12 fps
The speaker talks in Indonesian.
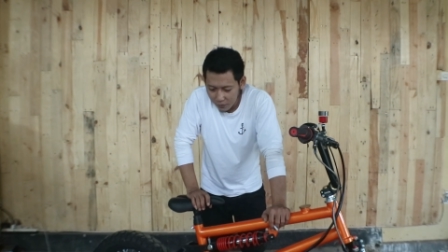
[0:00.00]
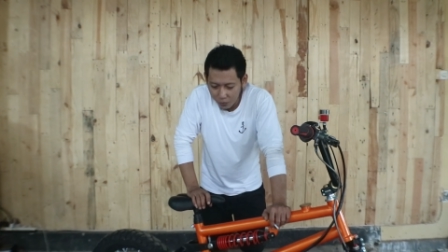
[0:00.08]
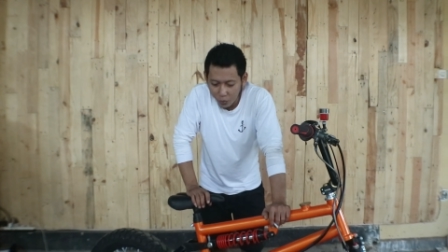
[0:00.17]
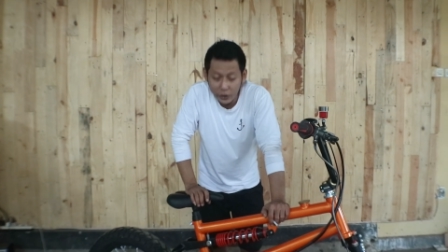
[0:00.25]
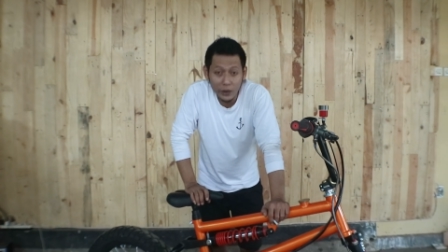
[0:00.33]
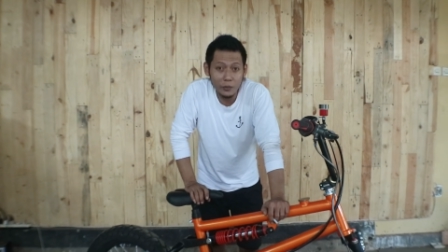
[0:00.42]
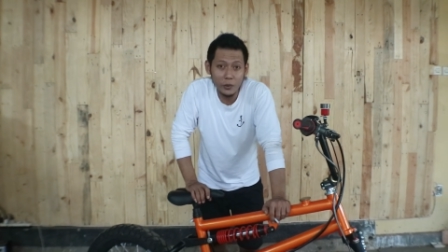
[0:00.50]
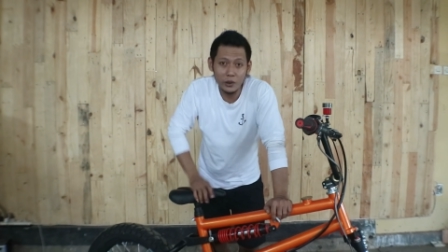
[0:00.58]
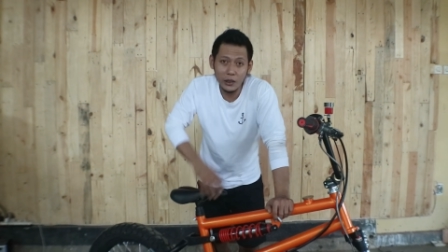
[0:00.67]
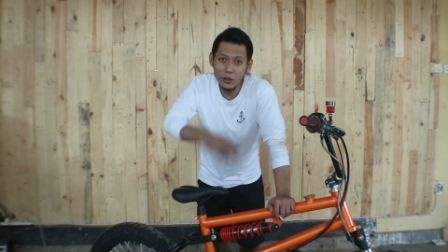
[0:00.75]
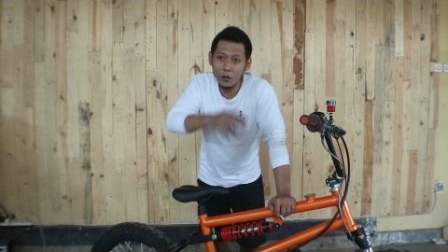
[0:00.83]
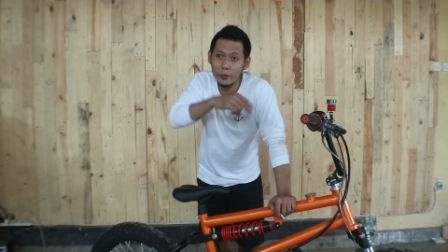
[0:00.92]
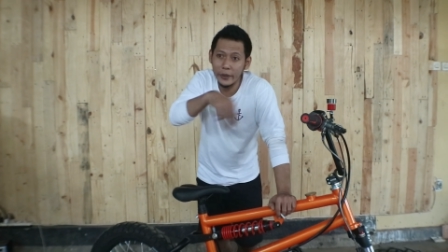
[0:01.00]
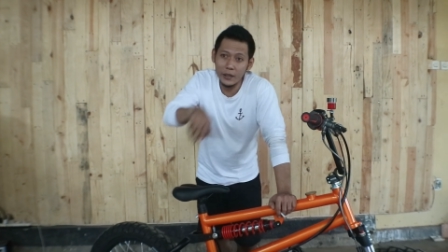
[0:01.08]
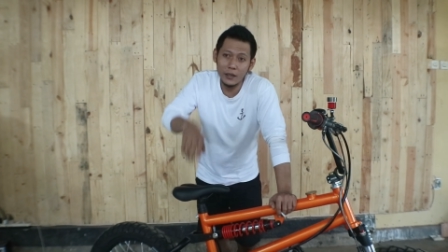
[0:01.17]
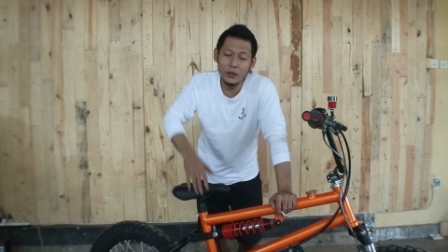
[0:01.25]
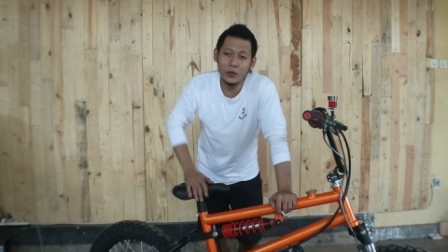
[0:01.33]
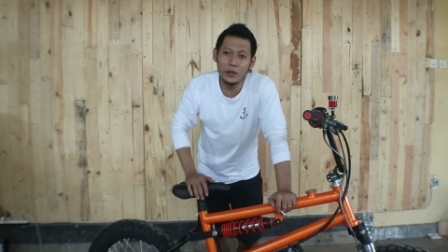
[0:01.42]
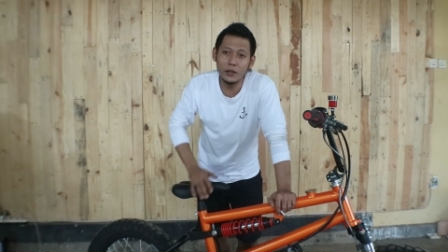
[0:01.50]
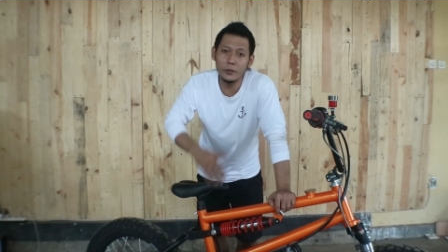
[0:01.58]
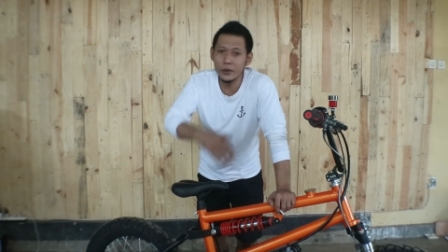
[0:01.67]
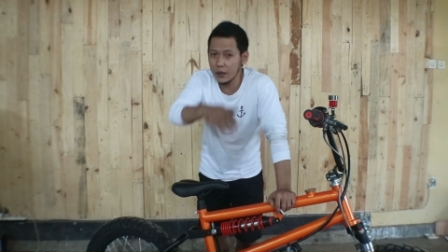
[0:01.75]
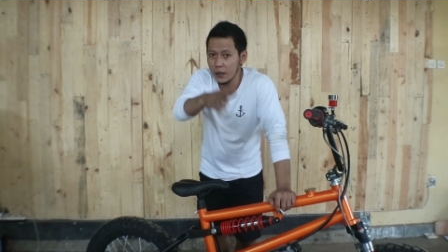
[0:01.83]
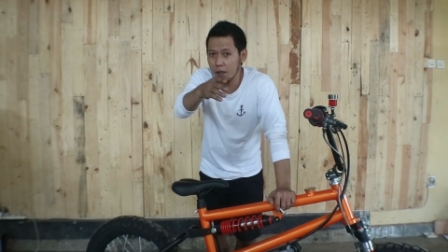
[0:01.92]
mungkin bisa komen atau kita
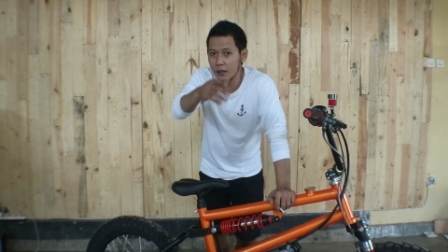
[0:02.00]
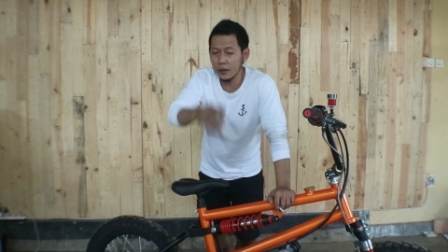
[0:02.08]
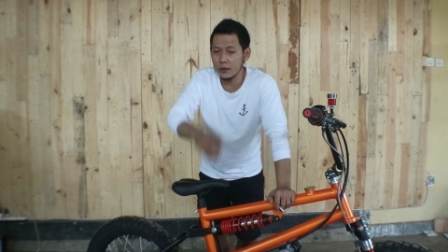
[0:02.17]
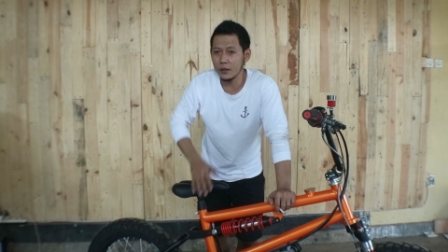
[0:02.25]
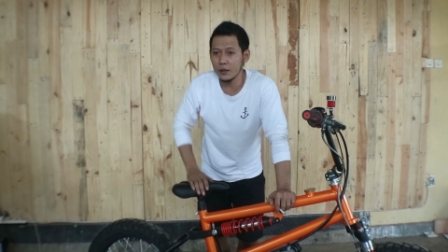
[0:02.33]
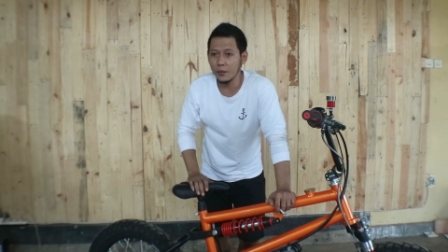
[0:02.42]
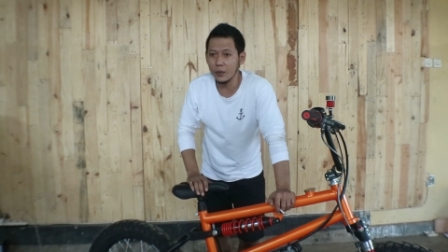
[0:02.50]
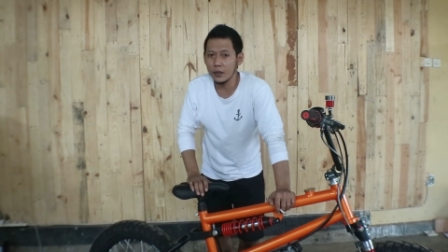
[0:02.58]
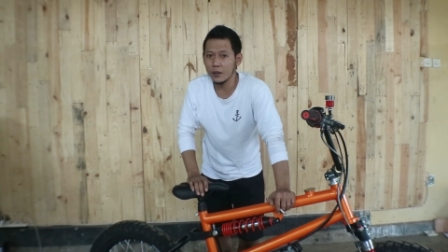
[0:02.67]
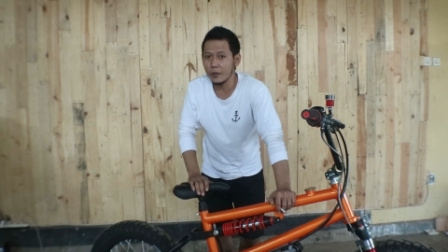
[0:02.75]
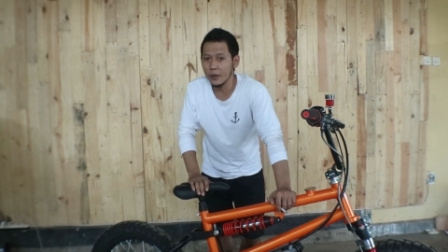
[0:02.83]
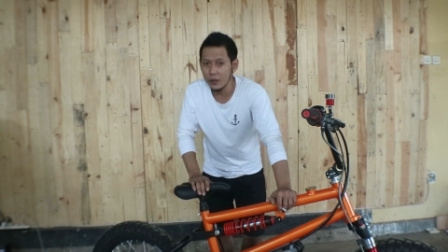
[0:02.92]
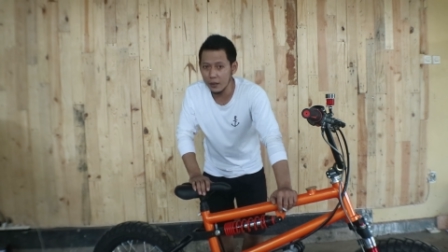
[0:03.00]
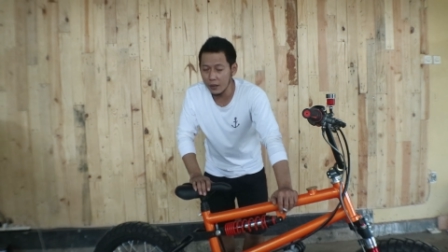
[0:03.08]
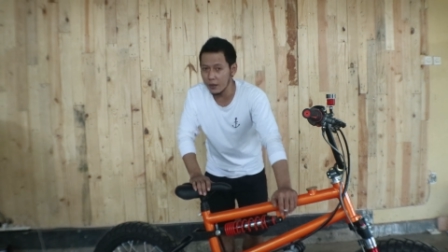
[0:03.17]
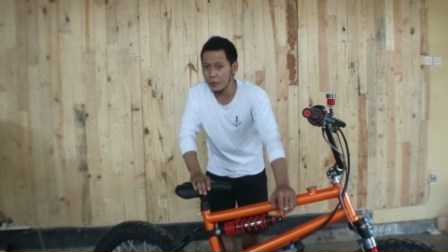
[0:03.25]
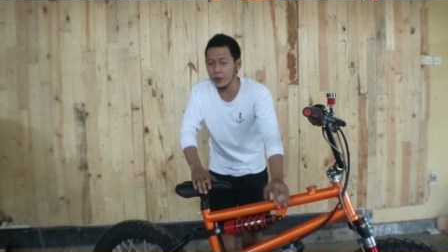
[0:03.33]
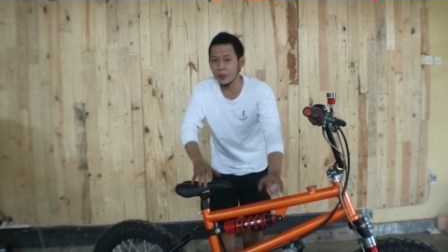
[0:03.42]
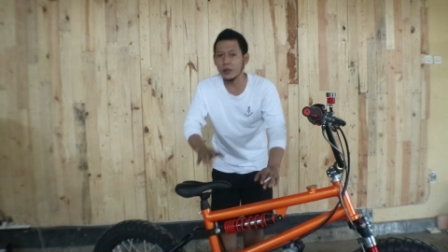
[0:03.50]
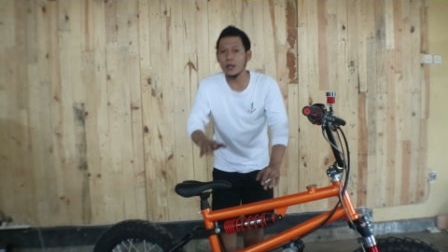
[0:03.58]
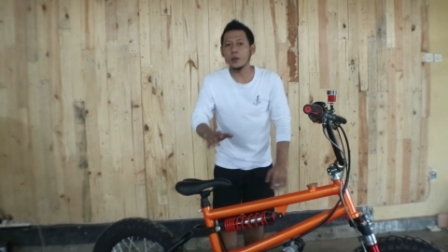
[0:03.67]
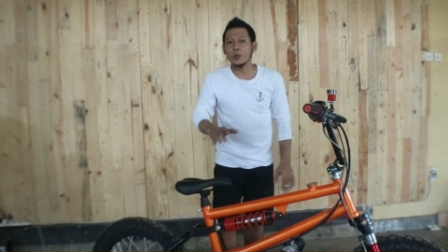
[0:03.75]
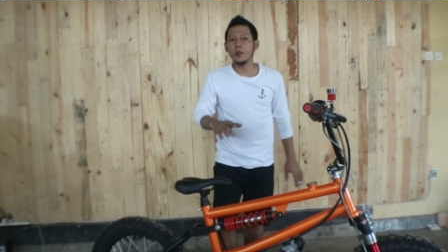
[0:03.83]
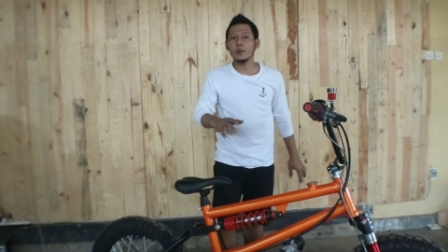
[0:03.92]
bisa kerjasama ke depannya karena
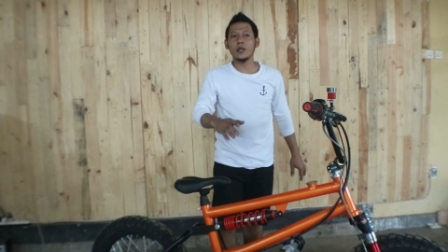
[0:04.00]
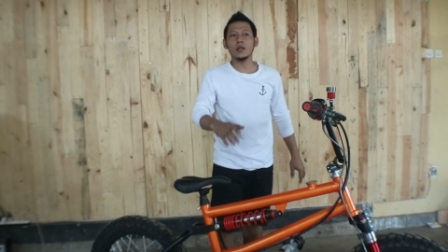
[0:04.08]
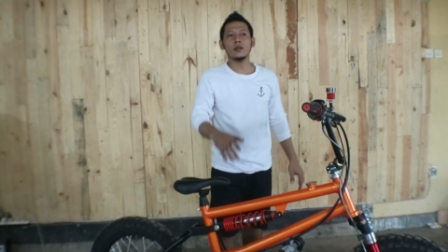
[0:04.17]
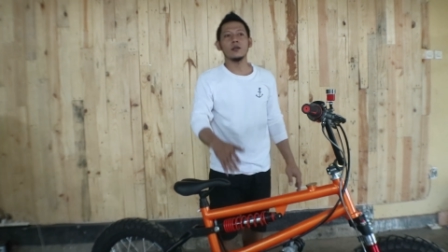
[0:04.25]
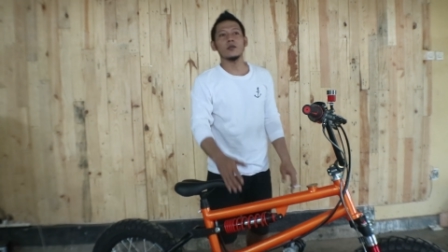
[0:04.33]
permintaan BMX